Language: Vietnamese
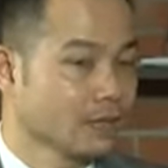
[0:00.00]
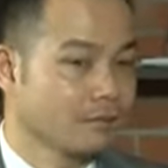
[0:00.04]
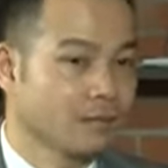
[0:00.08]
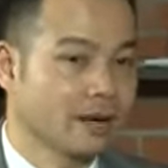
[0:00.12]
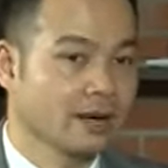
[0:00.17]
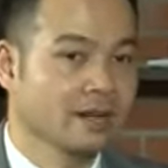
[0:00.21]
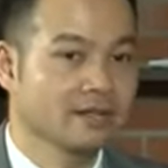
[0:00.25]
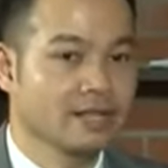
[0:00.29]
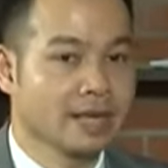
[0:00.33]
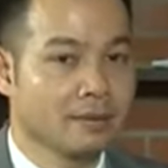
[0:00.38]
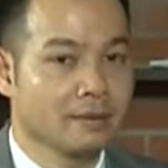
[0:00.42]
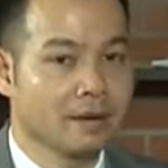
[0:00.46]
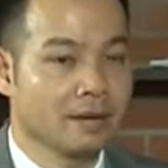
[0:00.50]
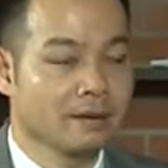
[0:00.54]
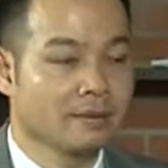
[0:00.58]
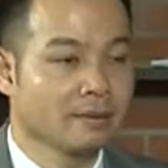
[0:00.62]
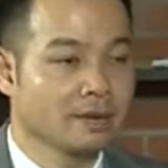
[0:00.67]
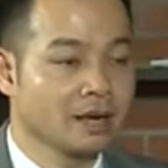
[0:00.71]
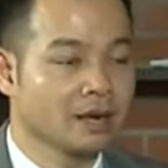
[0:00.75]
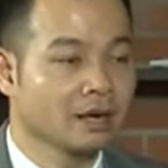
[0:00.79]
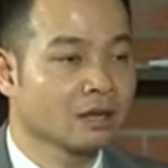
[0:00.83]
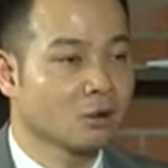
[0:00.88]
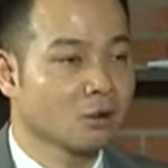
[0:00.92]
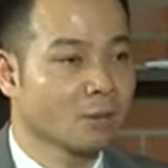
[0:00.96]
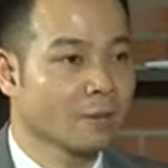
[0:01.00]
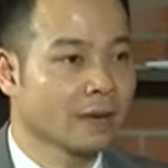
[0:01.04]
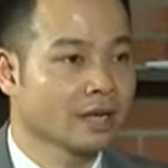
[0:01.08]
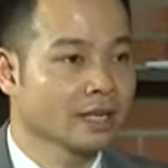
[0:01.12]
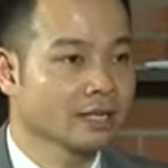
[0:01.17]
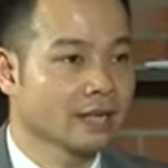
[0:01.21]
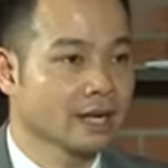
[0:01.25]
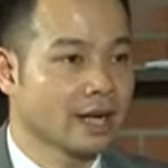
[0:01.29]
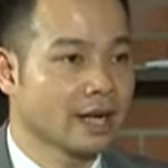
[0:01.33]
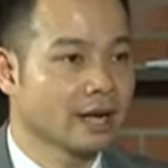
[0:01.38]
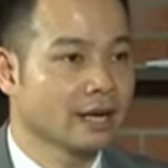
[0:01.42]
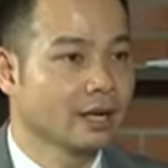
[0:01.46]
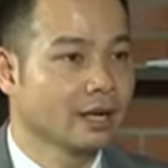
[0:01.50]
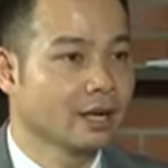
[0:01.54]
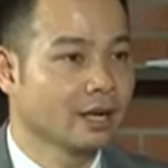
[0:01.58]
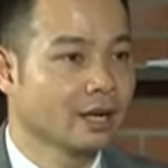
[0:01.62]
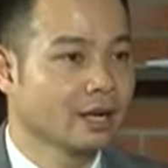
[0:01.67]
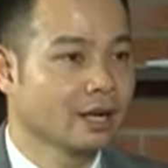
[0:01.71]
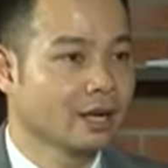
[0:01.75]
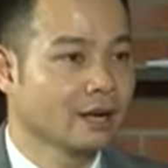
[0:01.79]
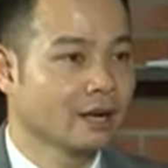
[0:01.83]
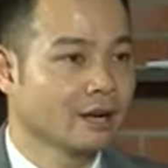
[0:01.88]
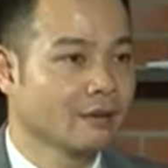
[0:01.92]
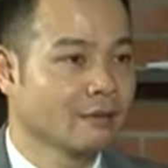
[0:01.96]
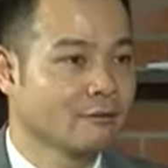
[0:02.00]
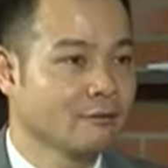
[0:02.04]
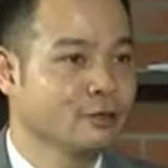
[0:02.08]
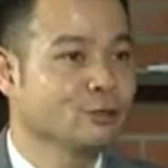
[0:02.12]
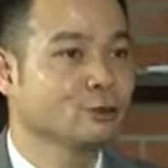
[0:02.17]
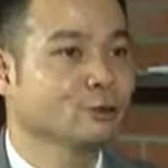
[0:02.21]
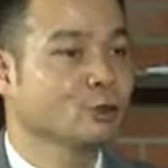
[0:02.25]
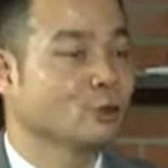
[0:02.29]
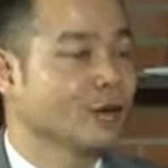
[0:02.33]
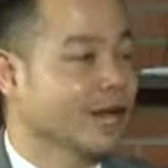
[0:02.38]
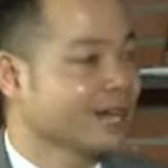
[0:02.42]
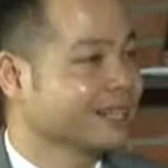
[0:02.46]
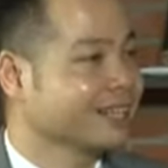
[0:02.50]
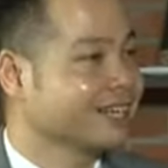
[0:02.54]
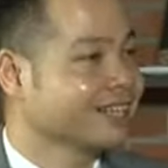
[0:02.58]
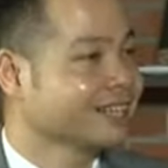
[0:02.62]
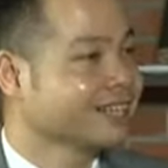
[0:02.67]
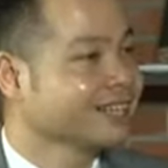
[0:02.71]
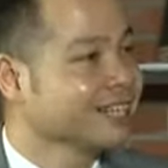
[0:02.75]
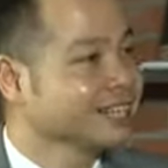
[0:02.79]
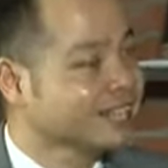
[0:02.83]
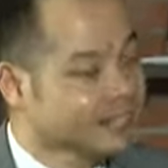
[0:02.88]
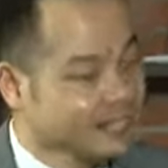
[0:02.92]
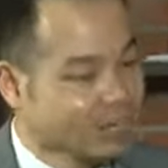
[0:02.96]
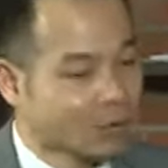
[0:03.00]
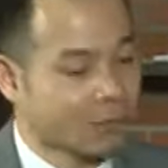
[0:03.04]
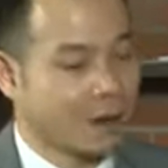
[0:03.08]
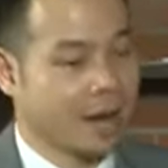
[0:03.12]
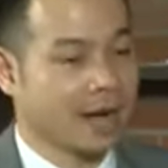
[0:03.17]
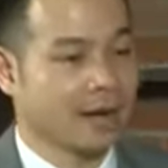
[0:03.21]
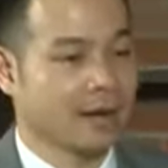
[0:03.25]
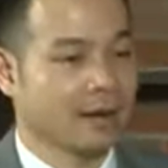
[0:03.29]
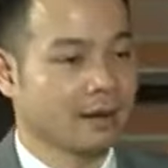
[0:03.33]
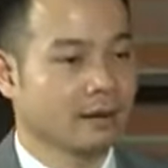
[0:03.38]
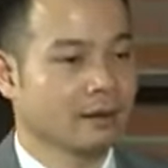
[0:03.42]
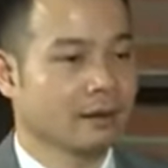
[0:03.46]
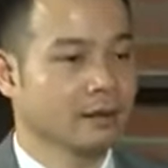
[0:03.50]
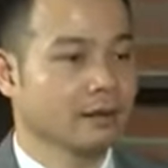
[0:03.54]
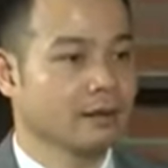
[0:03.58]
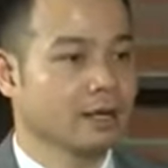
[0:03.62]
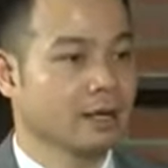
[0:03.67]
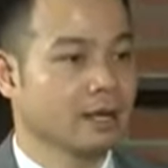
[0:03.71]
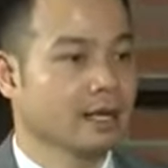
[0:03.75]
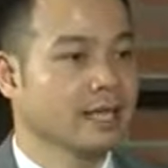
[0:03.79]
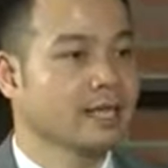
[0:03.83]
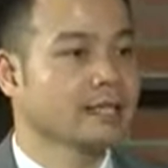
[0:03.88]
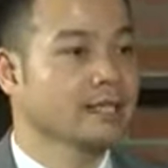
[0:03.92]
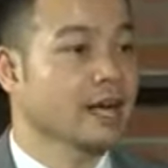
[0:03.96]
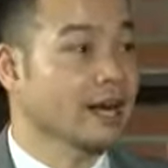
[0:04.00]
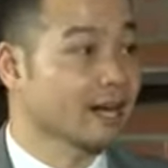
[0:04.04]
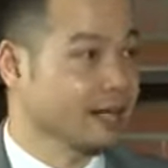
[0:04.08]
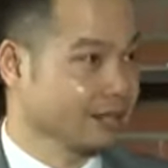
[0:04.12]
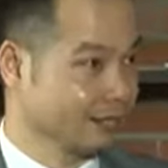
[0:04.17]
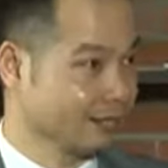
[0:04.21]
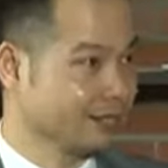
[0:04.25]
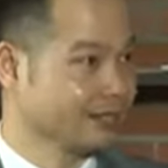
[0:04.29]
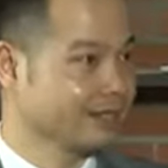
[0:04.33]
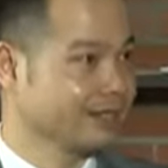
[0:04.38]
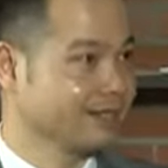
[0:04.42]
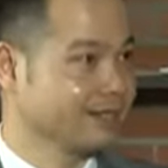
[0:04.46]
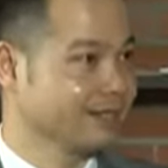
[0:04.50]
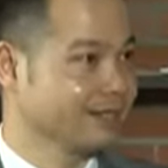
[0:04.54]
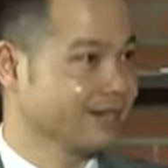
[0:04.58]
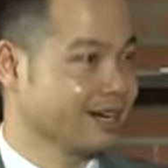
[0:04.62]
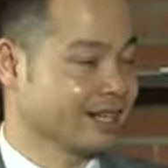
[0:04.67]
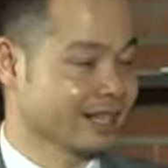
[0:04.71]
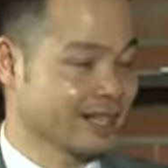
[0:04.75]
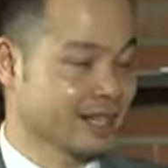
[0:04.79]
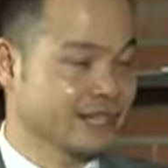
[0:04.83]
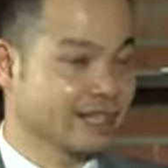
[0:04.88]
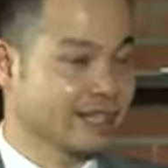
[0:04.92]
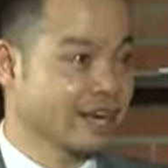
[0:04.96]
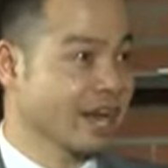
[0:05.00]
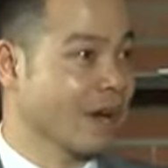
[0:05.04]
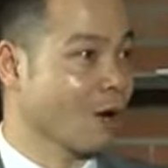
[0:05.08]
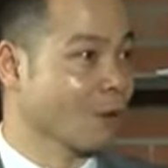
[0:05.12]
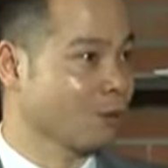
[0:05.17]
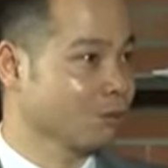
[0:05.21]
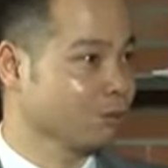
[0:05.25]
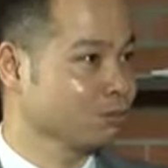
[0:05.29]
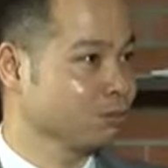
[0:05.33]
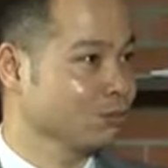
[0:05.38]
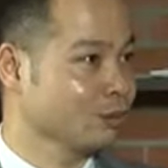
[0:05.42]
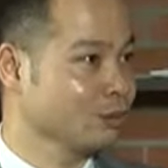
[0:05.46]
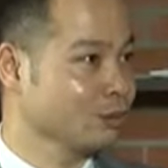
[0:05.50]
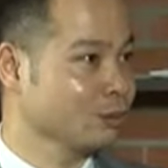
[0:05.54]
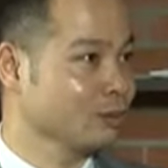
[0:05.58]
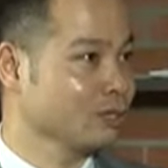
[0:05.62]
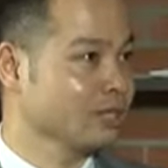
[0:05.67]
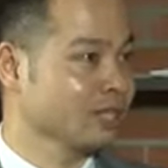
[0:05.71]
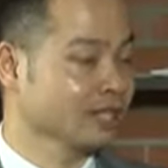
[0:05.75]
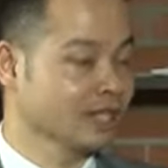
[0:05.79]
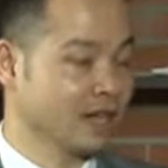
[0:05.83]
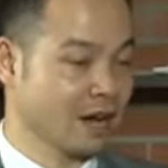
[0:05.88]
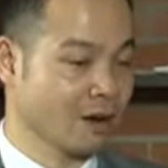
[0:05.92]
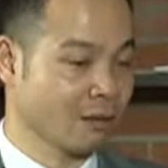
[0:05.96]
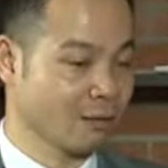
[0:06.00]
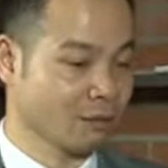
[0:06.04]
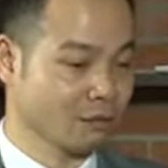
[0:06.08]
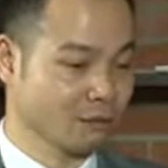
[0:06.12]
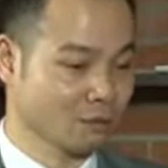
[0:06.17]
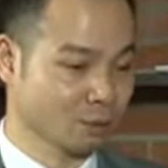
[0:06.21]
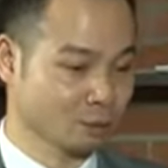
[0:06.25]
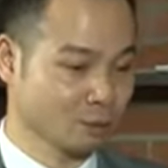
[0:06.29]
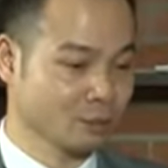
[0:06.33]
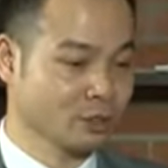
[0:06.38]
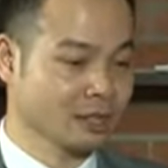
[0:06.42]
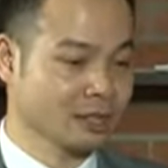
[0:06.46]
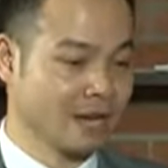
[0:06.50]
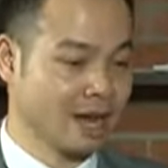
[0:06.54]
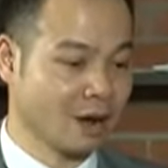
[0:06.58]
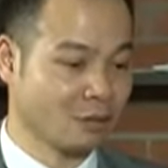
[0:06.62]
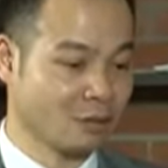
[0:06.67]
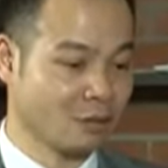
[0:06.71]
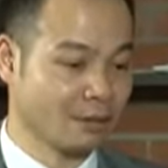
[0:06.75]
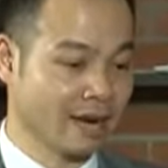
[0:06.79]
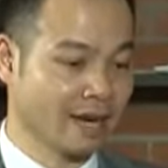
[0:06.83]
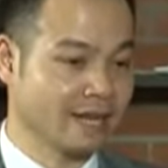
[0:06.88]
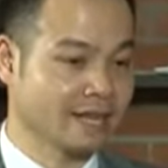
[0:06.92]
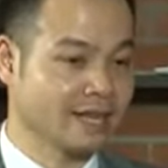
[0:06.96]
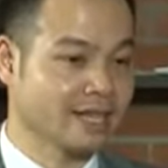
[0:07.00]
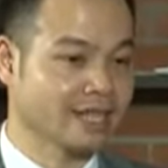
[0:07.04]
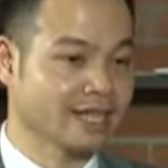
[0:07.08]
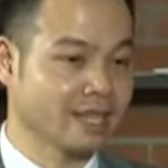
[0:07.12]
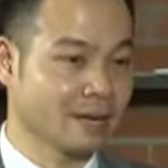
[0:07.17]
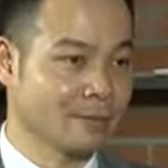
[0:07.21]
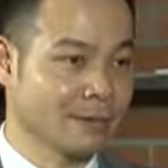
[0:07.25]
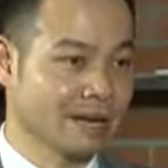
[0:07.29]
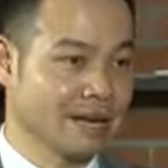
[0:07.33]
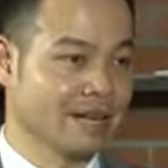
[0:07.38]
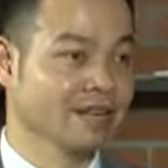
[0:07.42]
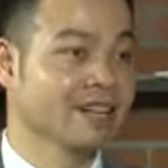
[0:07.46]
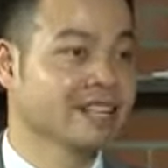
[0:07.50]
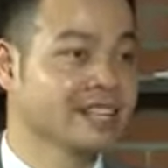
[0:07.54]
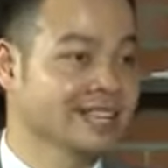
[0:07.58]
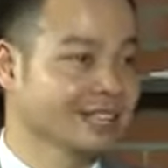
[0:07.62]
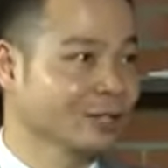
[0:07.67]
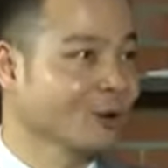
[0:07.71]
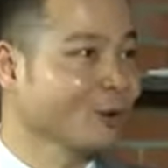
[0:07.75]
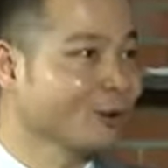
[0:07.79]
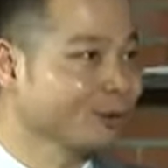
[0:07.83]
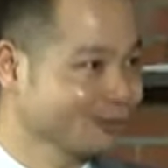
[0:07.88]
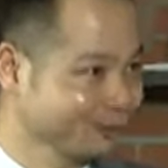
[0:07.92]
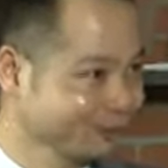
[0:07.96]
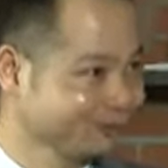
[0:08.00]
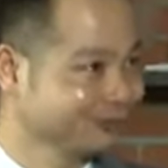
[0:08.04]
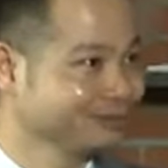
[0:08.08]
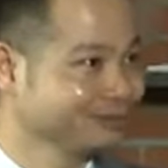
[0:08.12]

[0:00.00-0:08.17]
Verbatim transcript: Bạn hãy xem là năng lực của mình là, ví dụ tôi đã chứng kiến rất nhiều bạn là đi dạy ở các trường đại học. Ví dụ trường đại học, một số trường đại học của bạn ấy nghĩ rằng là mình là người dạy tốt,